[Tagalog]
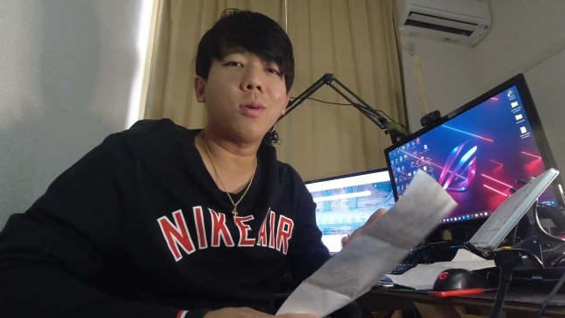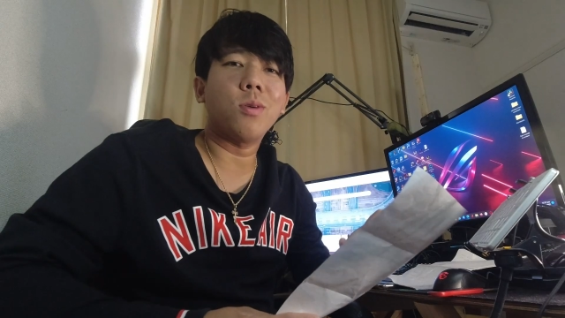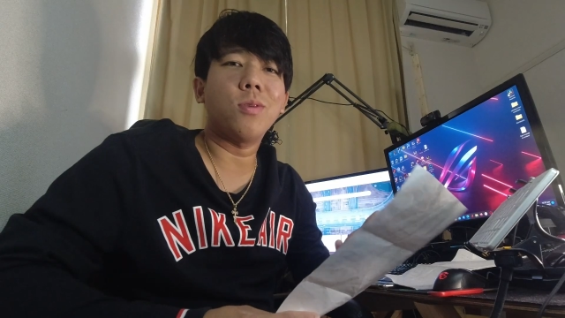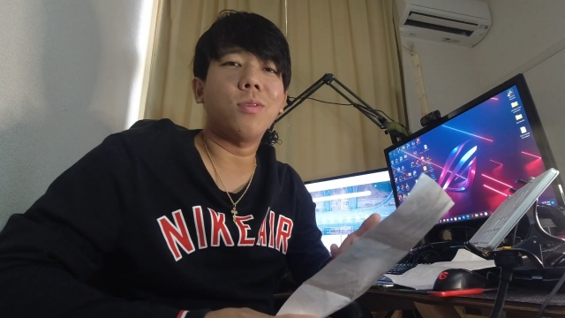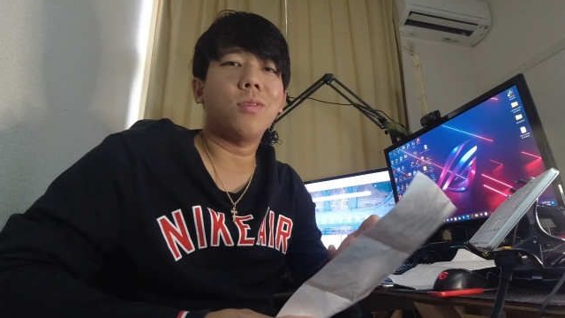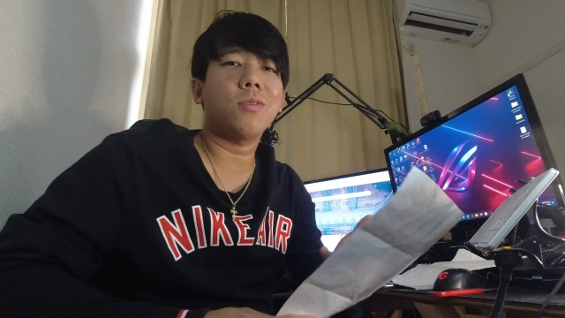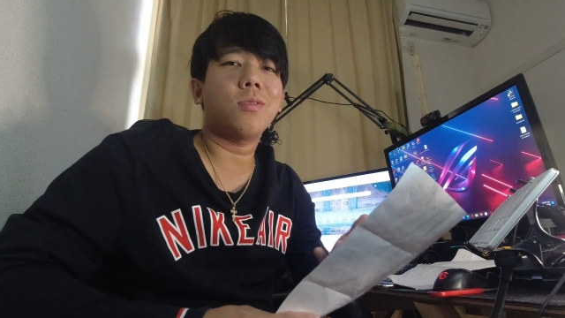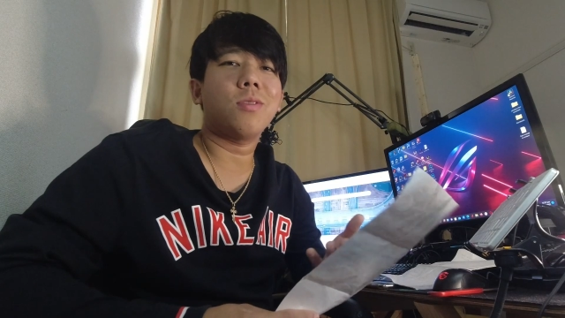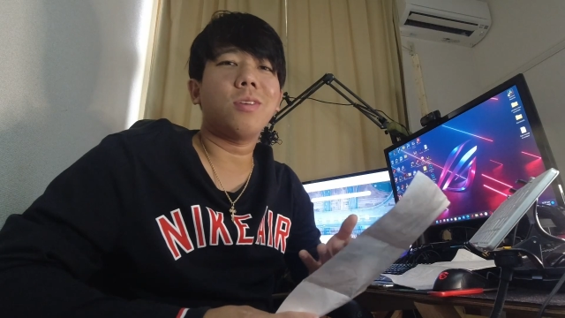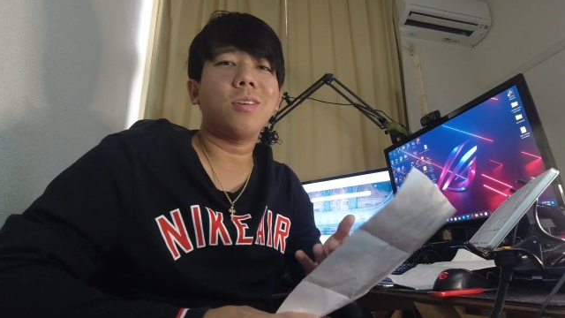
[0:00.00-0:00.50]
ko,
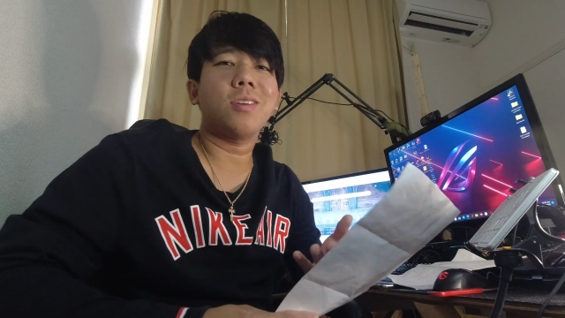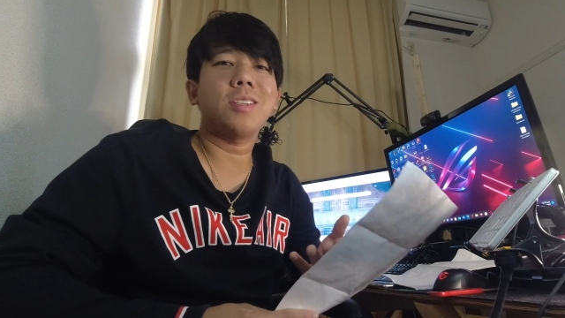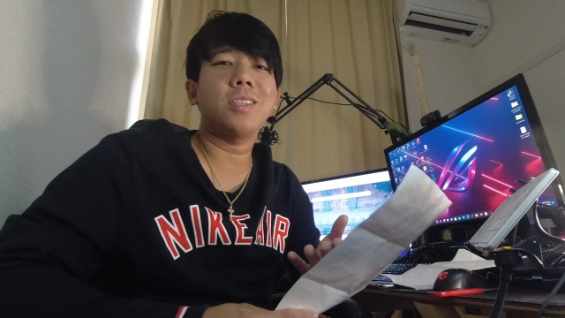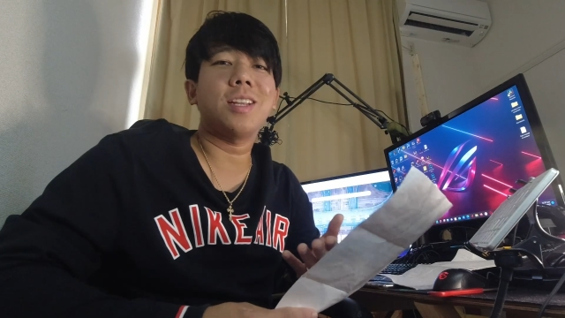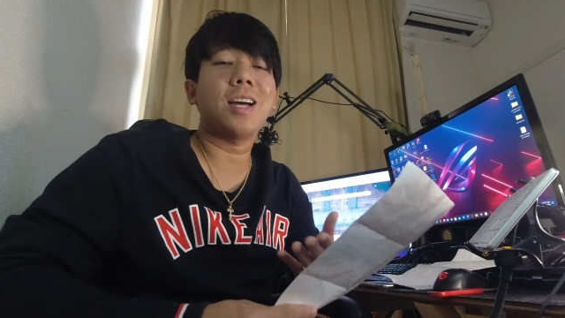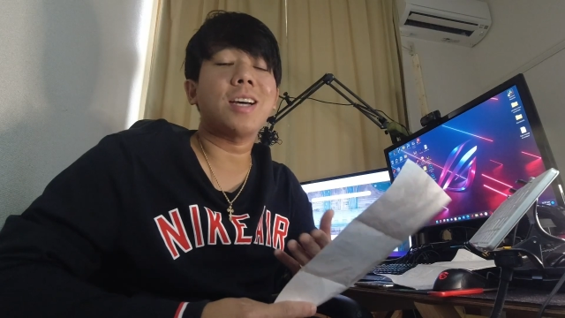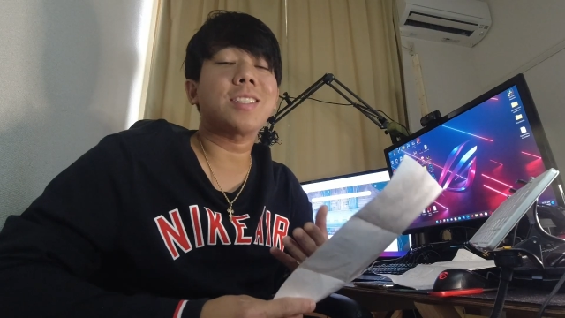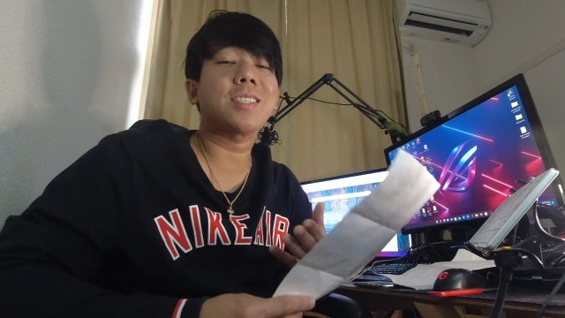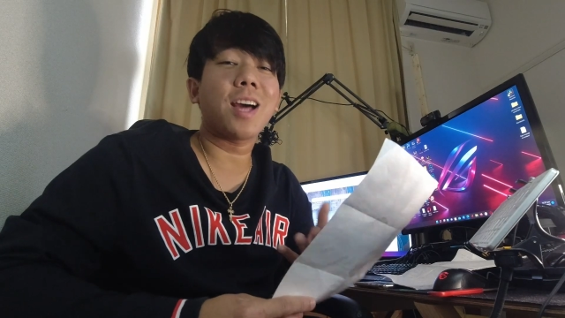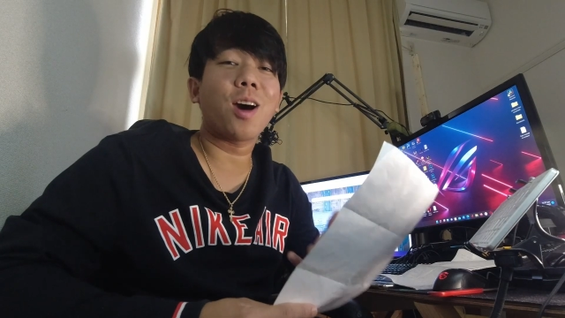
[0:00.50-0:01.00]
o,
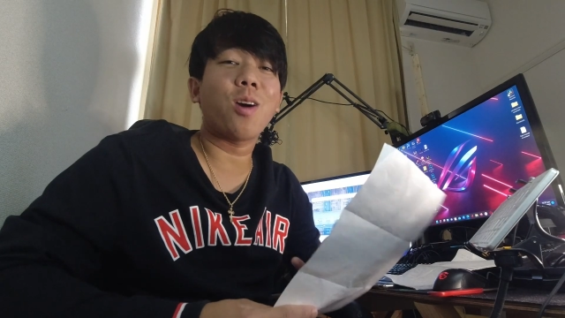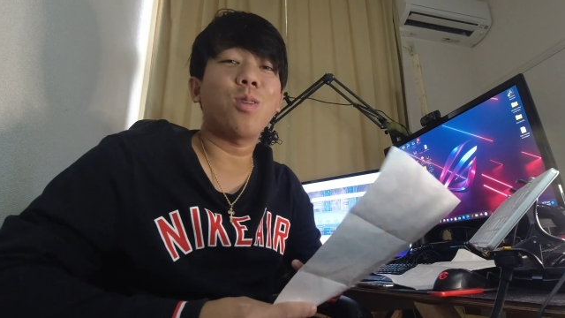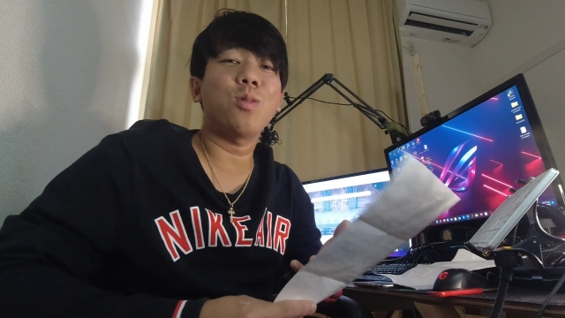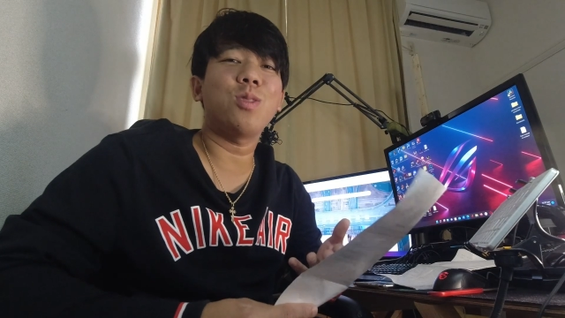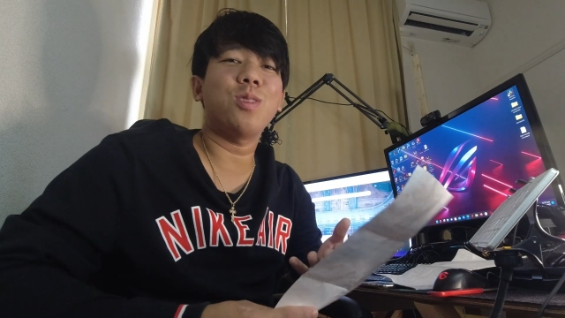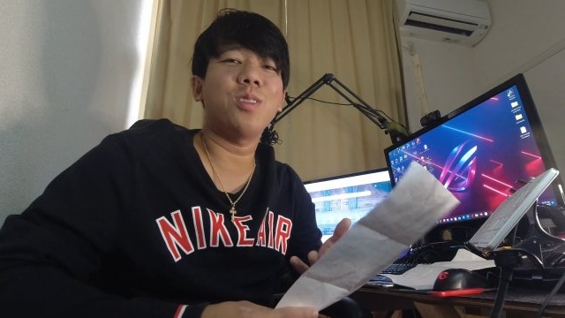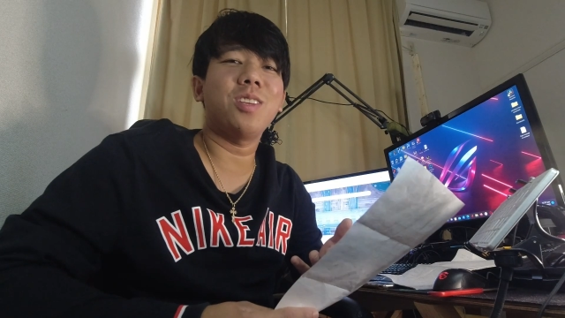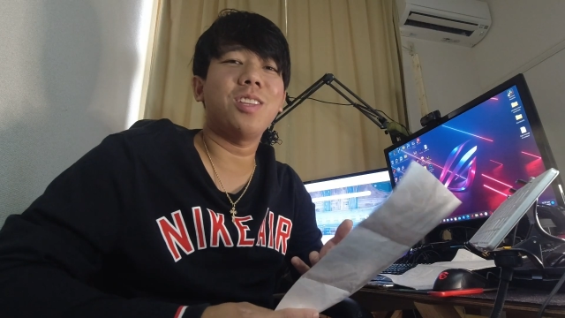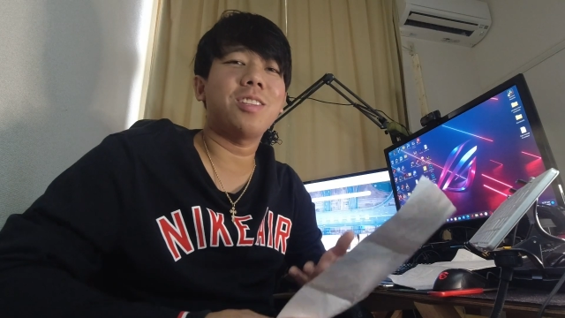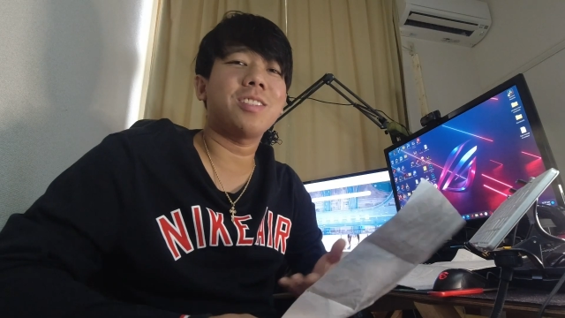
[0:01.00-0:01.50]

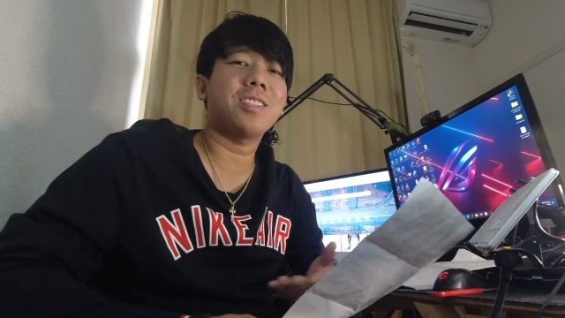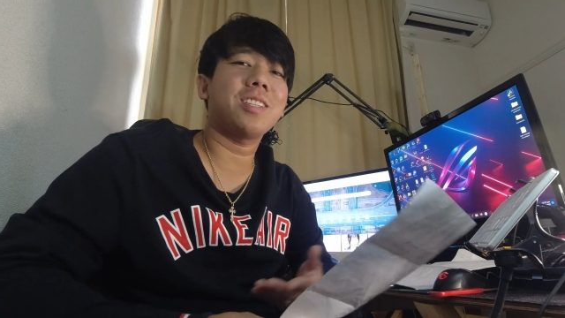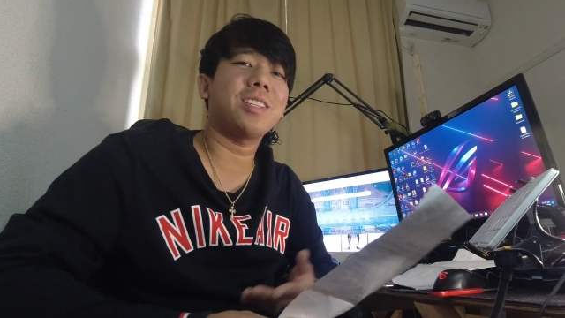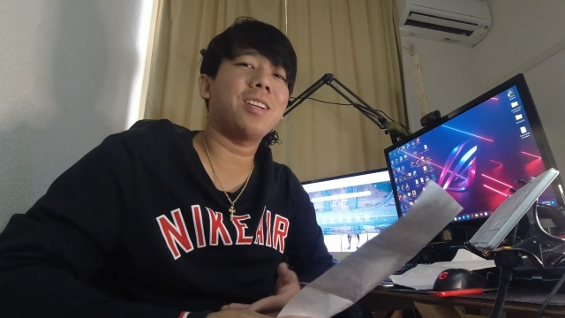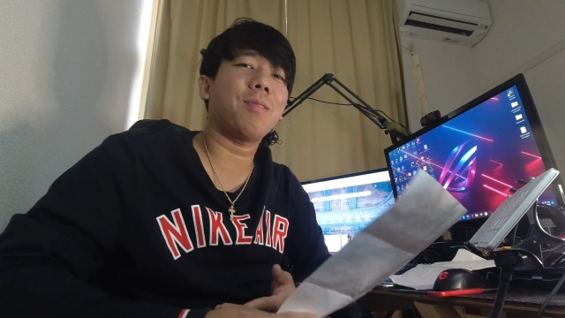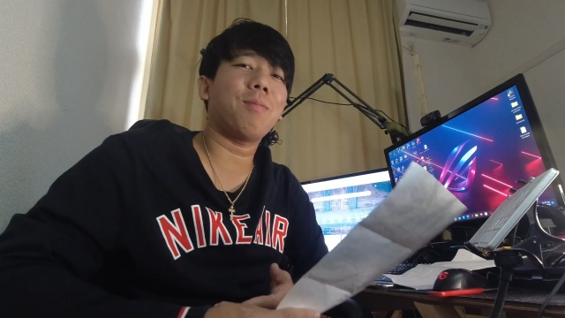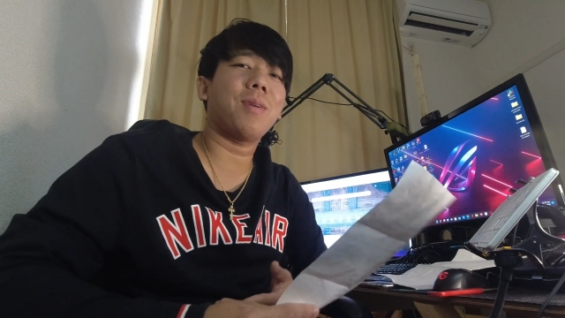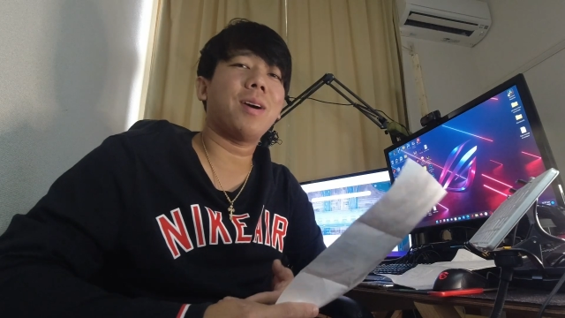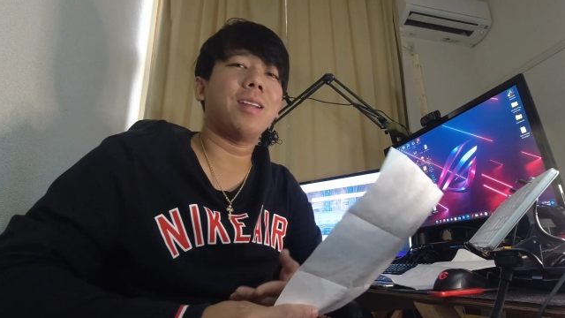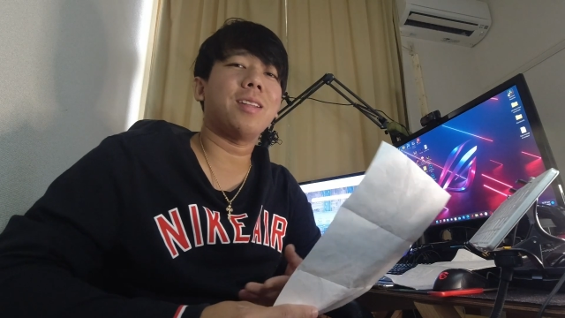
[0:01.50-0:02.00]
sinasahod ko dito sa
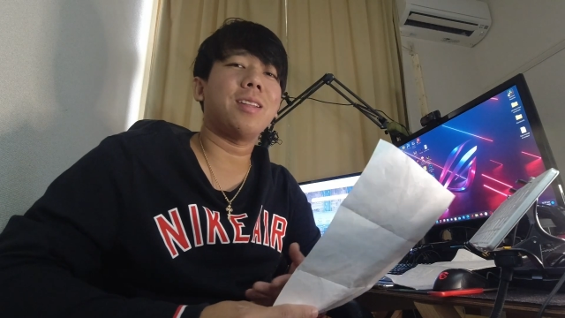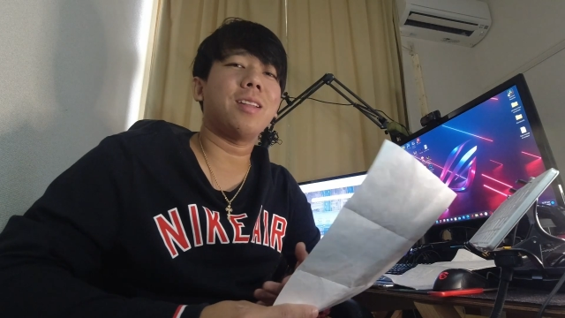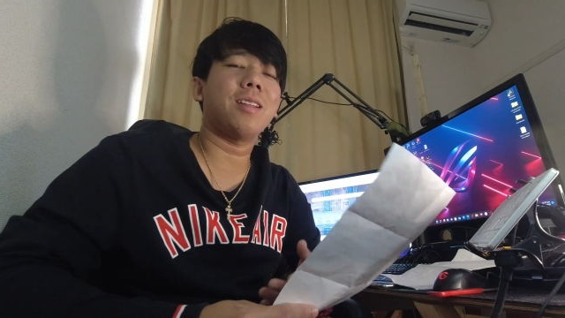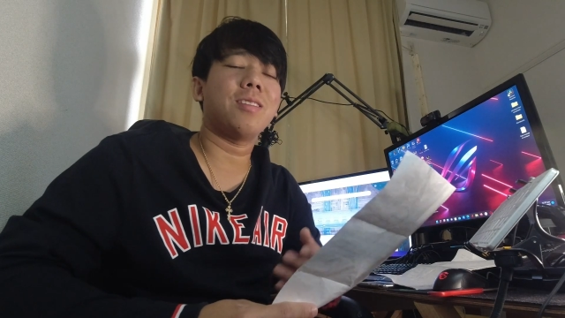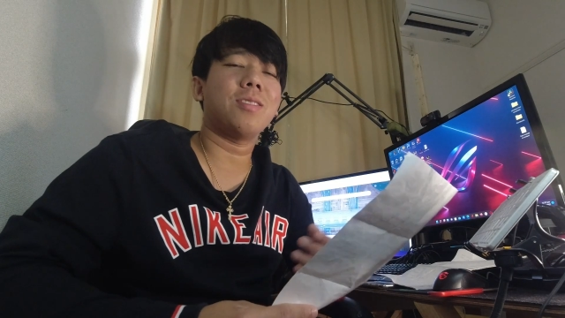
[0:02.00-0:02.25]
Japan.